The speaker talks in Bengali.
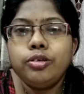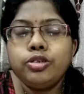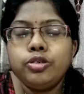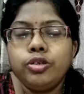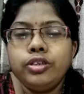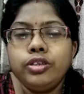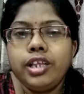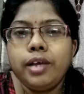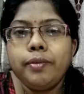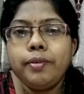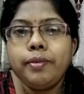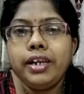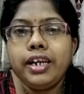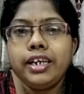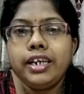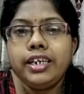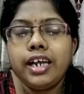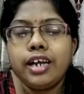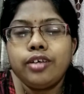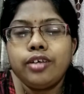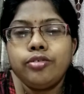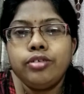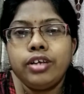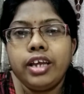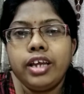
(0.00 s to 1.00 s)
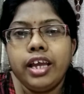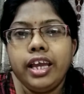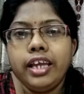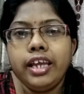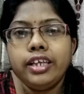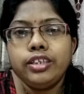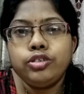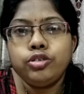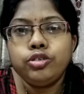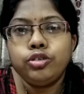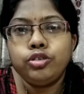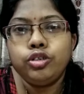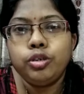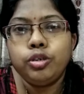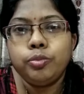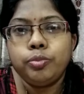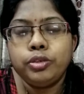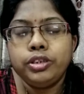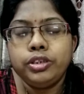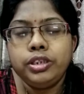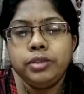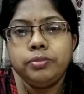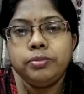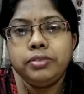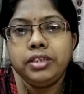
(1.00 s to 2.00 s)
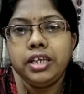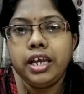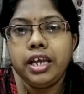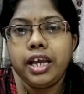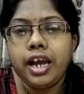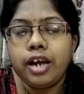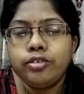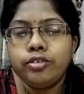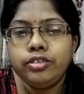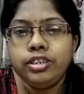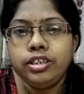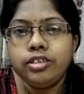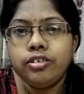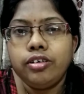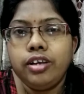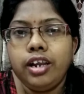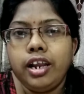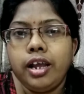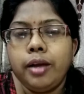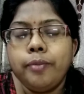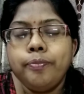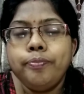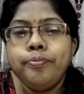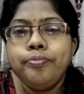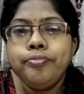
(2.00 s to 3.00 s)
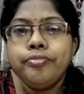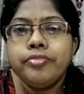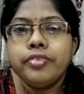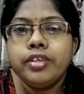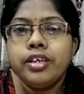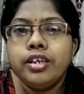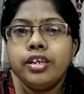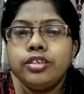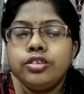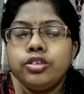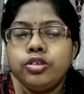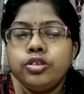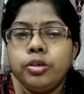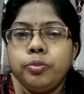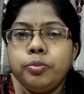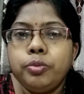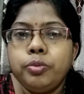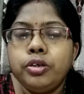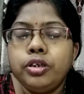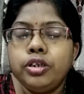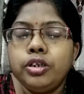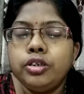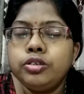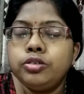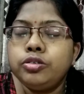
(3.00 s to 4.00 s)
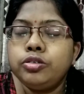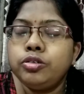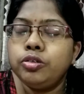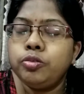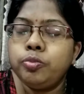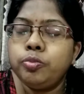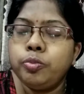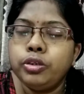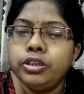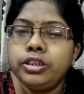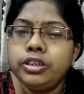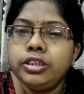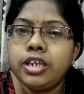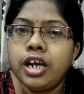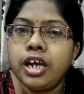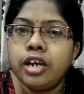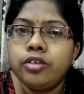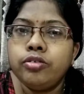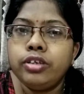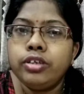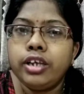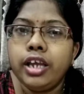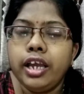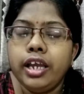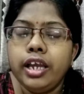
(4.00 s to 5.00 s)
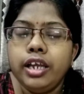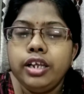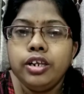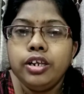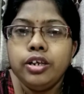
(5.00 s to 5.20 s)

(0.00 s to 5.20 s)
সন্ধ্যাবেলা ঠাকুরকে চোদ্দ প্রদীপ দিয়ে আরতি করলাম সব ঠাকুরকে